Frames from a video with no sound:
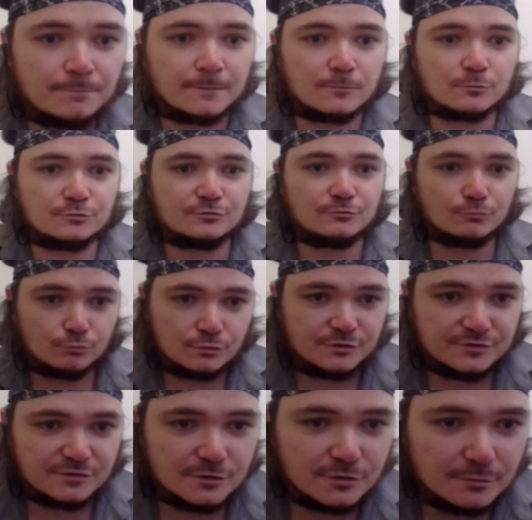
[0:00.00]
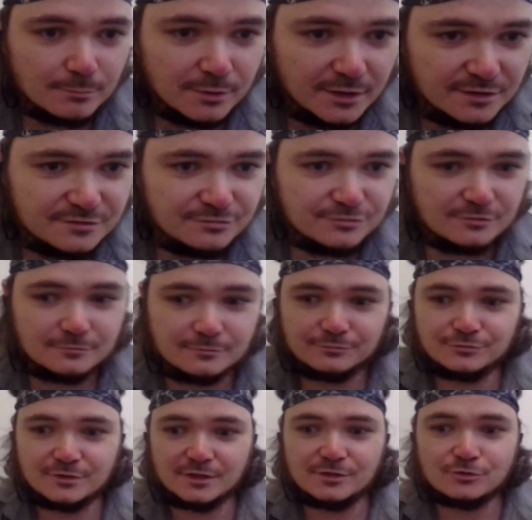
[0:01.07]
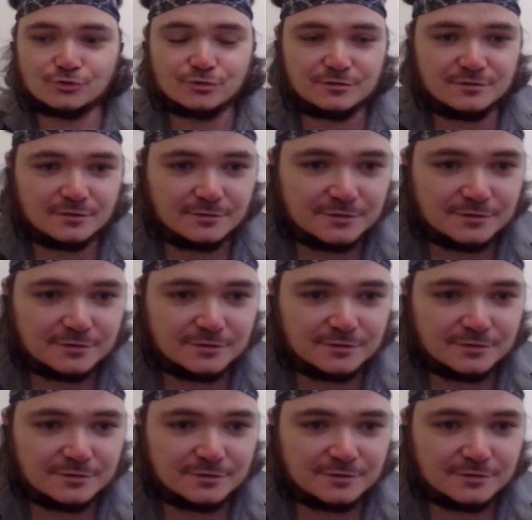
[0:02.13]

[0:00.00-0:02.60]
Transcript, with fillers: То есть, ну, лесные всякие жители,